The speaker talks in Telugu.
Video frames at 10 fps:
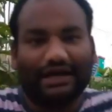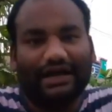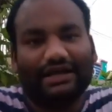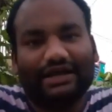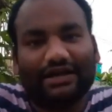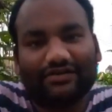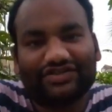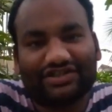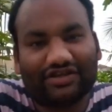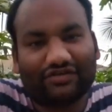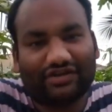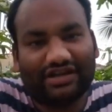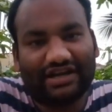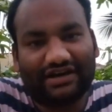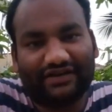అయ్యా నాకు చిన్న
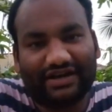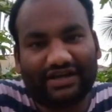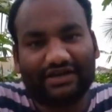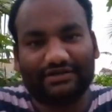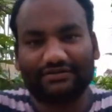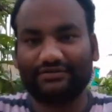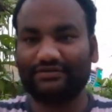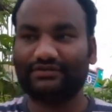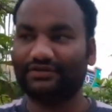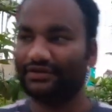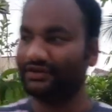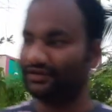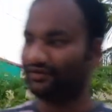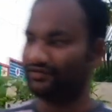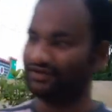గొడ్డలు కావాలి అంటాడు
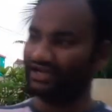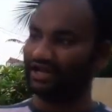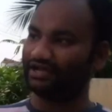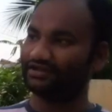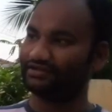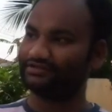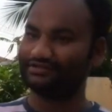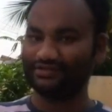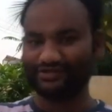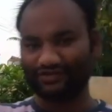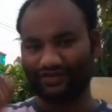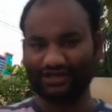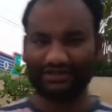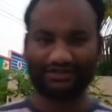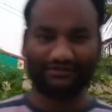గొడ్డలా తీసుకో అని
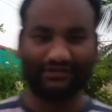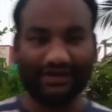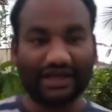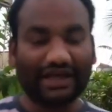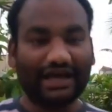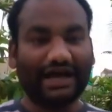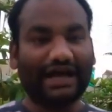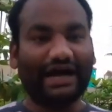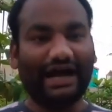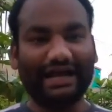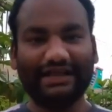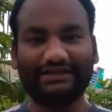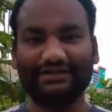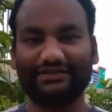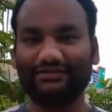ఇస్తాడు ఆయన ఏం
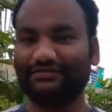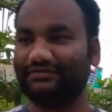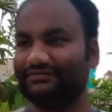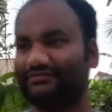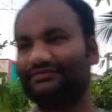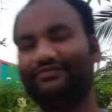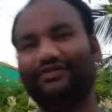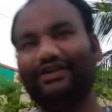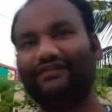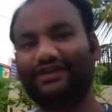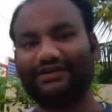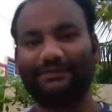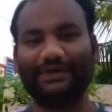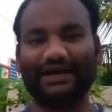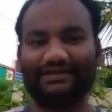చేస్తాడు గొడ్డలు
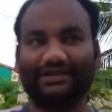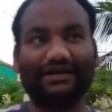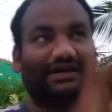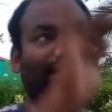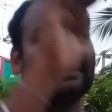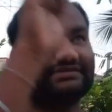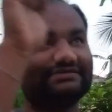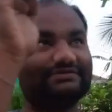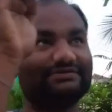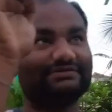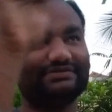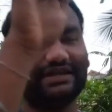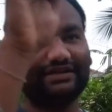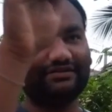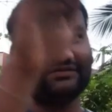పట్టుకపోయి ఆయన ఆ
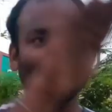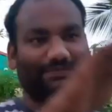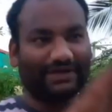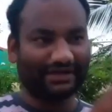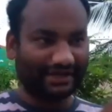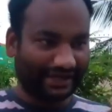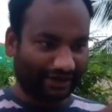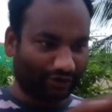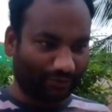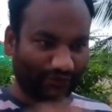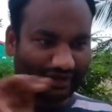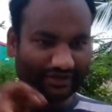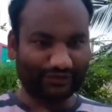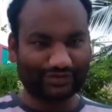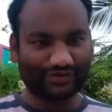చెట్టుపై ఏ కొమ్మ మీద
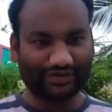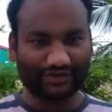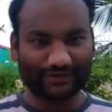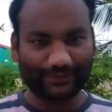కూసున్నదో